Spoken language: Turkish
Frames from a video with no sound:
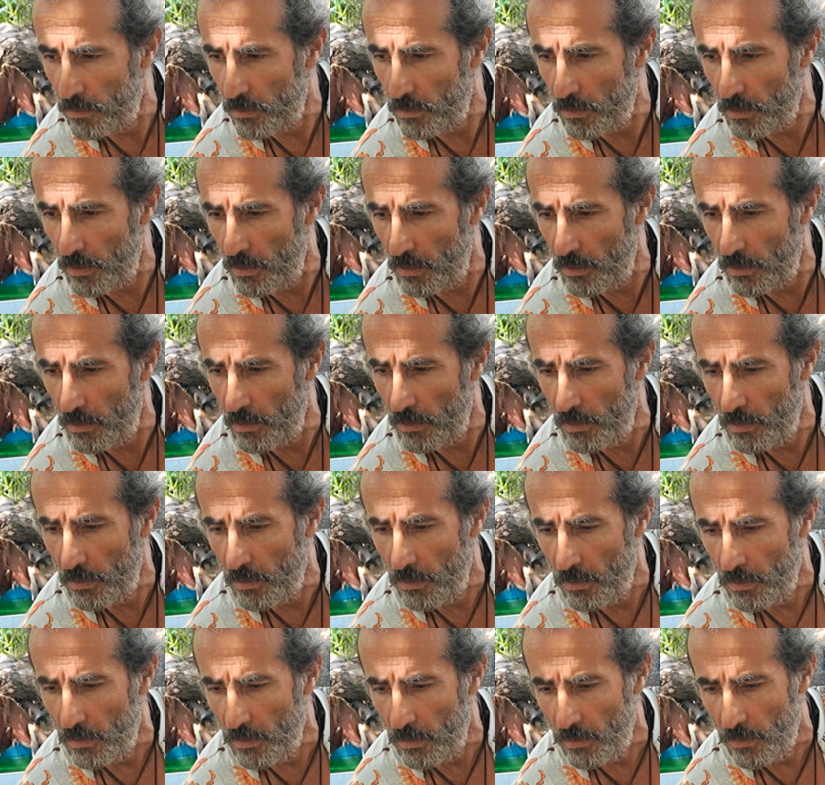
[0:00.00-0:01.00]
İşte,
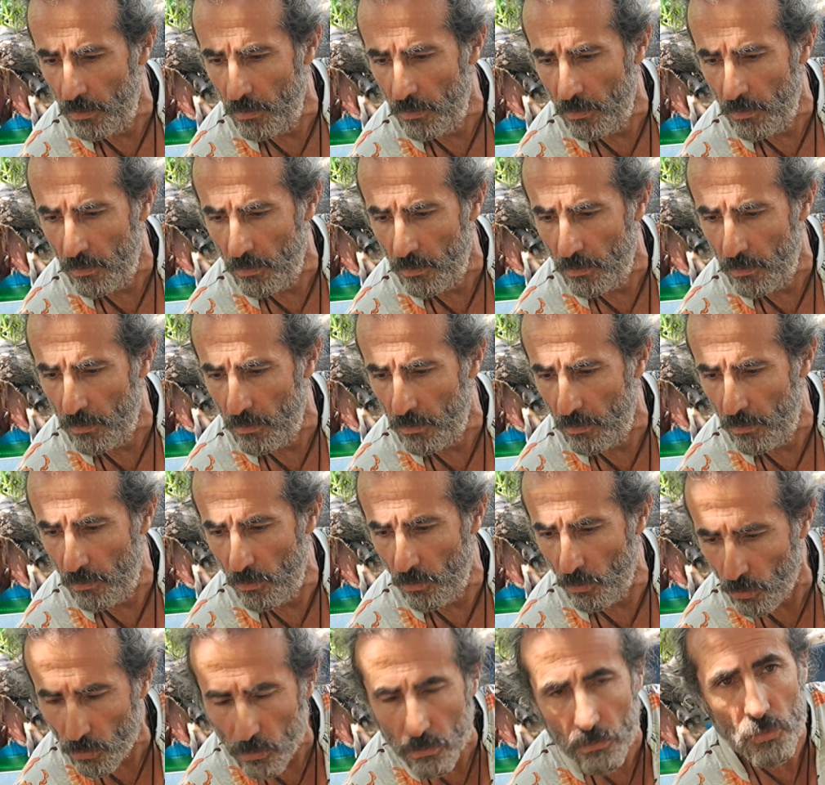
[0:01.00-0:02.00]

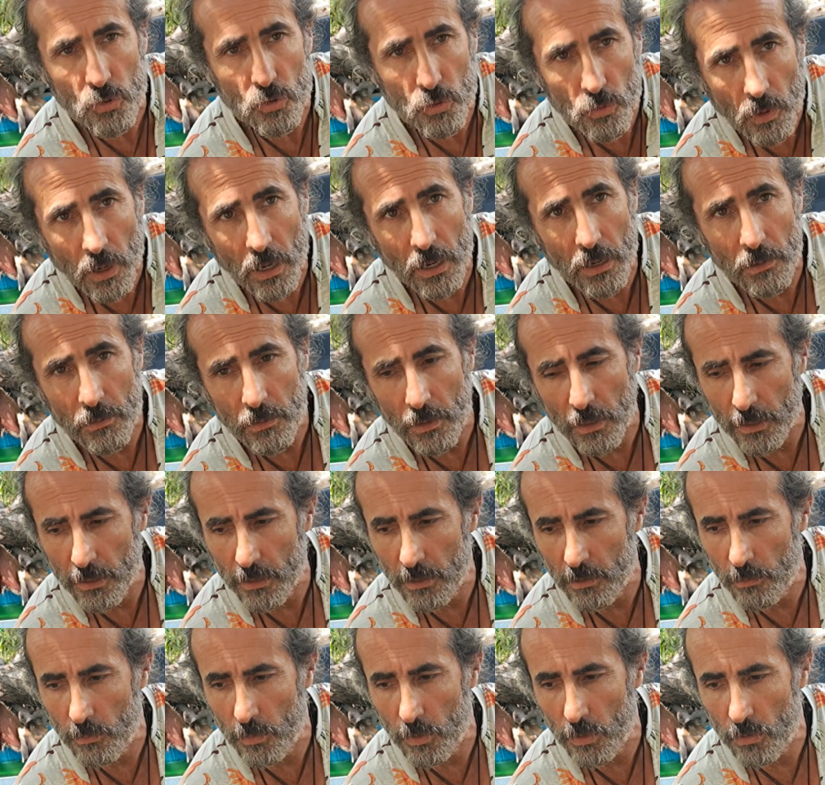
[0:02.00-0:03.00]
oğlum cumaya bile
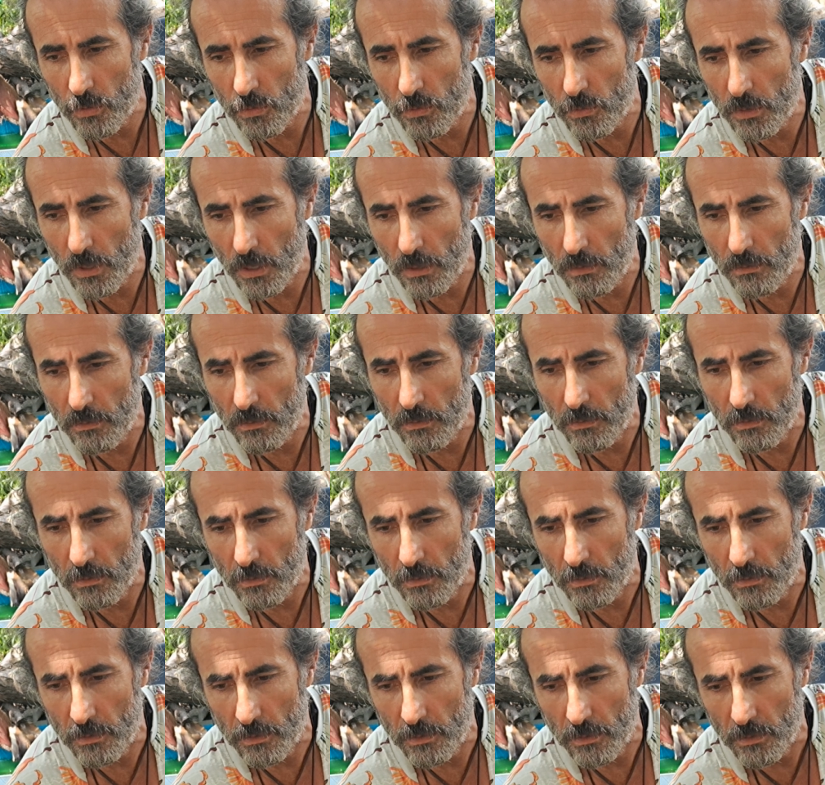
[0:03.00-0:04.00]
gitmiyorsun sen.
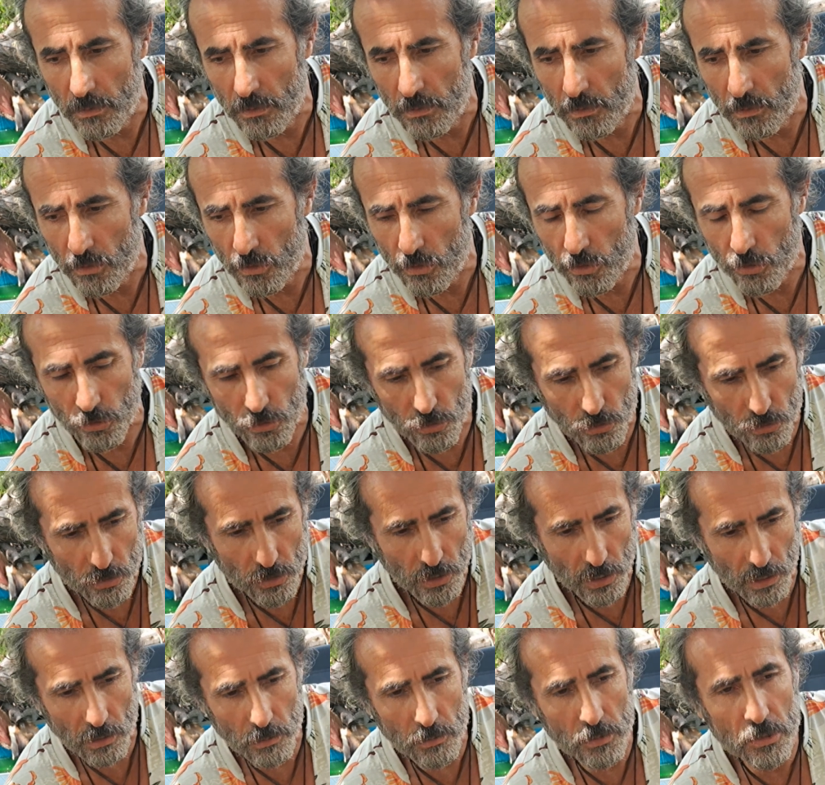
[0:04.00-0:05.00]
Şükür
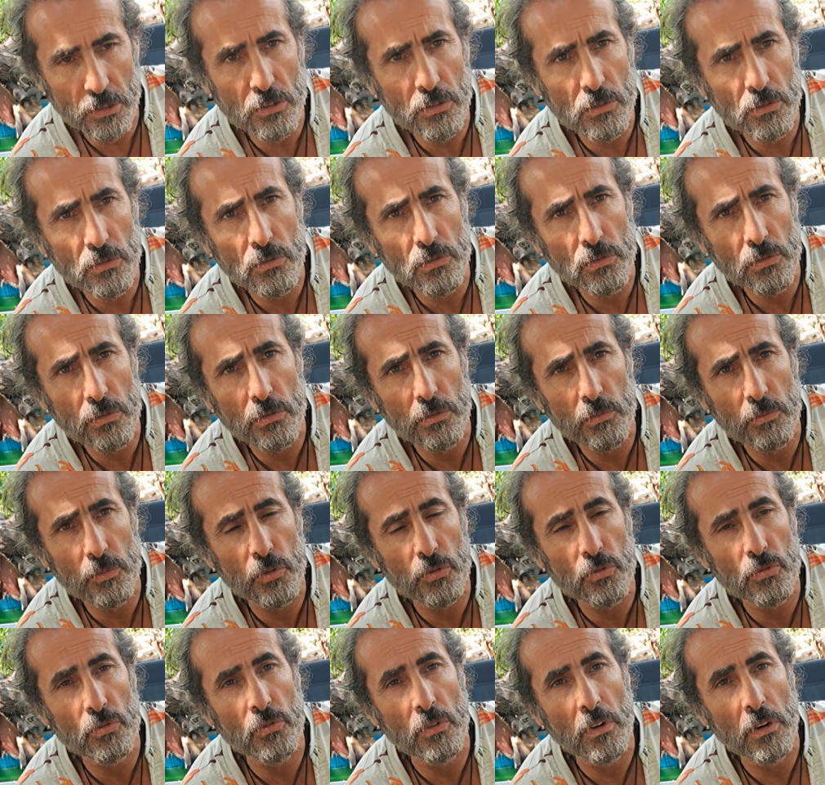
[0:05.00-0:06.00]
kelimesini
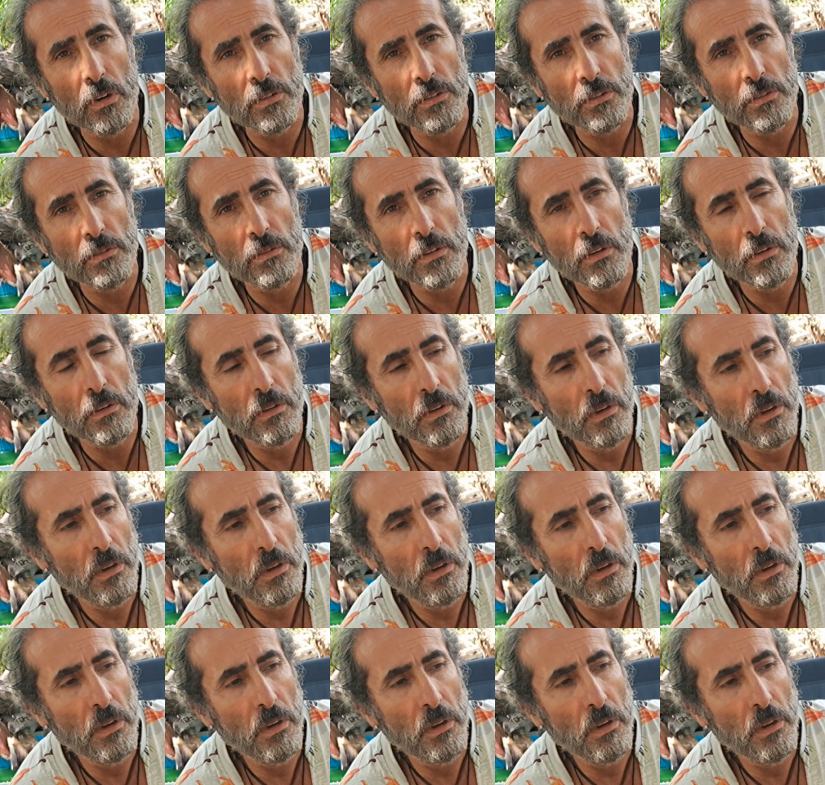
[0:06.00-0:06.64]
düşürmüyorsun ağzından.